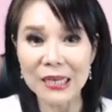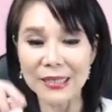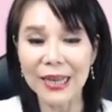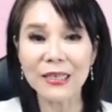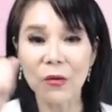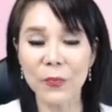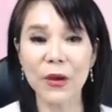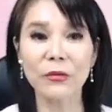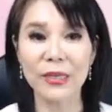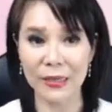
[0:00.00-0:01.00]
它要
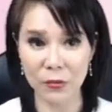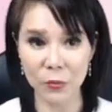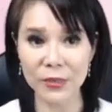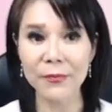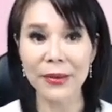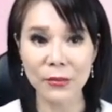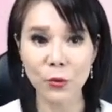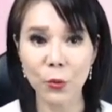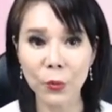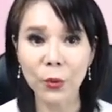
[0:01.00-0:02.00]
飙起来的时候是蛮
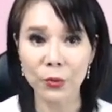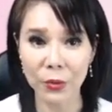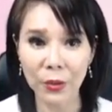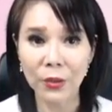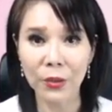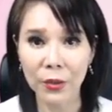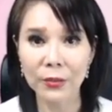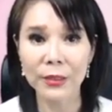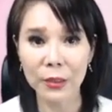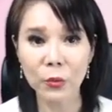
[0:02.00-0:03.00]
凶猛的哦，哈，
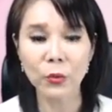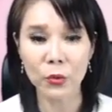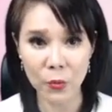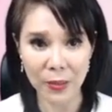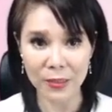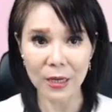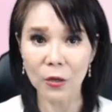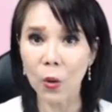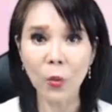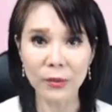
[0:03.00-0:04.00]
一路就往上
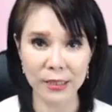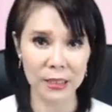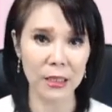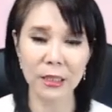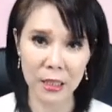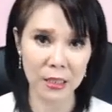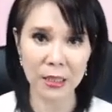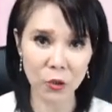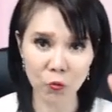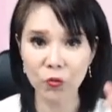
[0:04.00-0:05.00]
攻击，而且
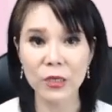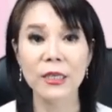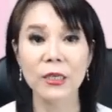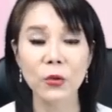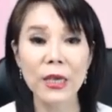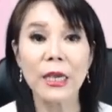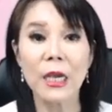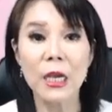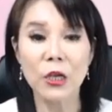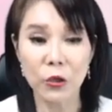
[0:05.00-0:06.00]
沿着五日线。所以
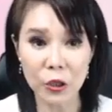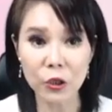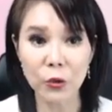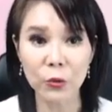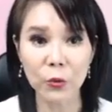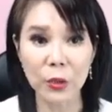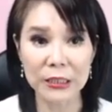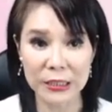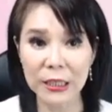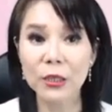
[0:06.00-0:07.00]
有些时候，如果
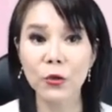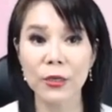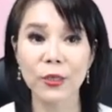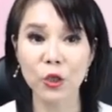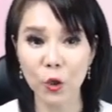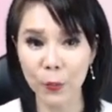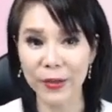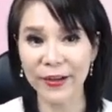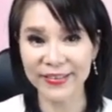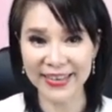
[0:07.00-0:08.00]
你真的觉得你受不
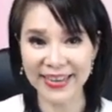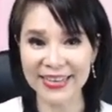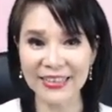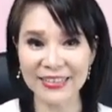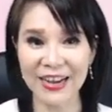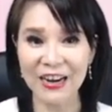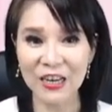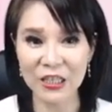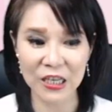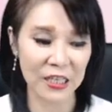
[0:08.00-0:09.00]
了牙痒痒，
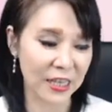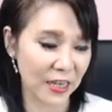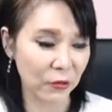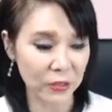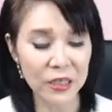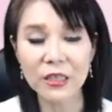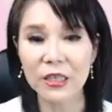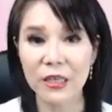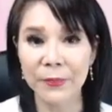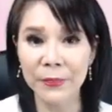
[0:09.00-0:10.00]
而且现在有政
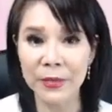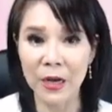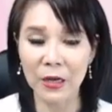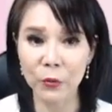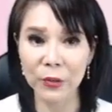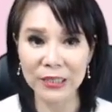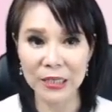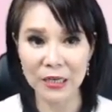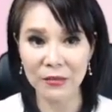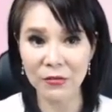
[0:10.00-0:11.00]
策啊推
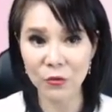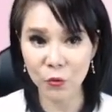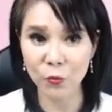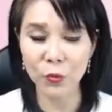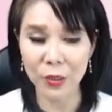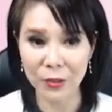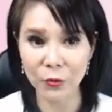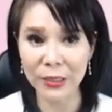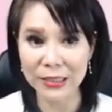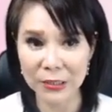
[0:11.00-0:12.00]
陈出呃
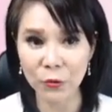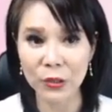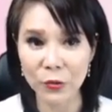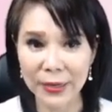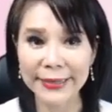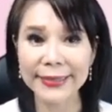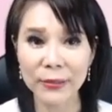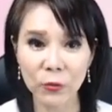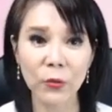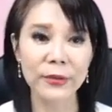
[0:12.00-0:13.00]
推推出来利
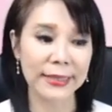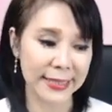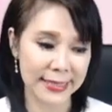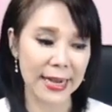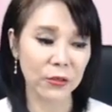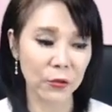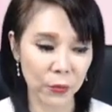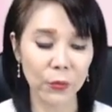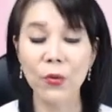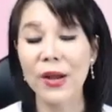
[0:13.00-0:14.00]
多，那这上又
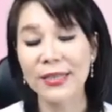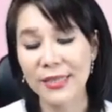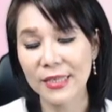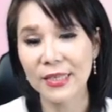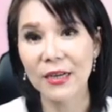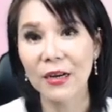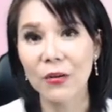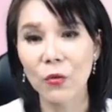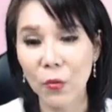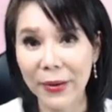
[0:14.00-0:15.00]
有国安基金啊
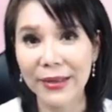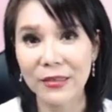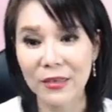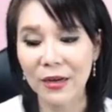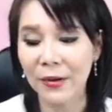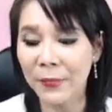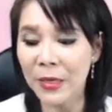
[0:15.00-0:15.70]
护盘着啊，